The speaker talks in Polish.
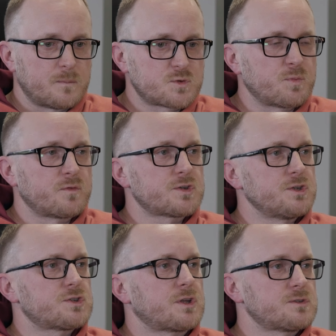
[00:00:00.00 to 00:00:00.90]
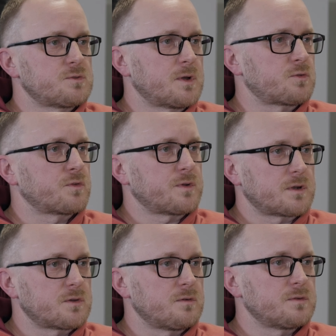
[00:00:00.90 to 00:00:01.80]
przy powierzchni 400
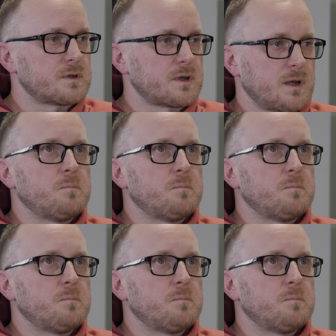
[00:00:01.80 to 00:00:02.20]
m2